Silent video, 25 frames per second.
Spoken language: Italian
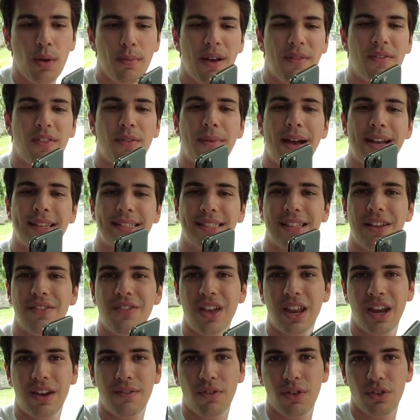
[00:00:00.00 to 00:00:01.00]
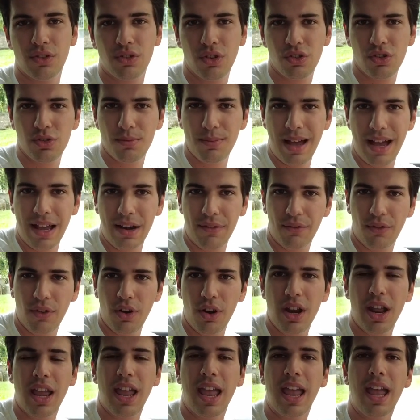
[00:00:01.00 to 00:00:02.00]
ma vi basta avere il vostro
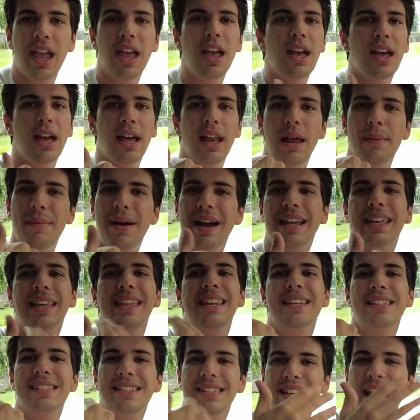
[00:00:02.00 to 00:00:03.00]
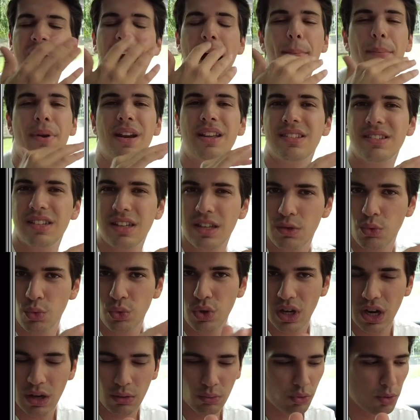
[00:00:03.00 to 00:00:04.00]
smartphone e la macchina si apre e si
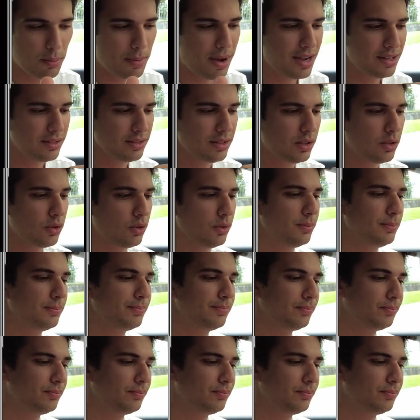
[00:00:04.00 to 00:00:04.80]
chiude in automatico.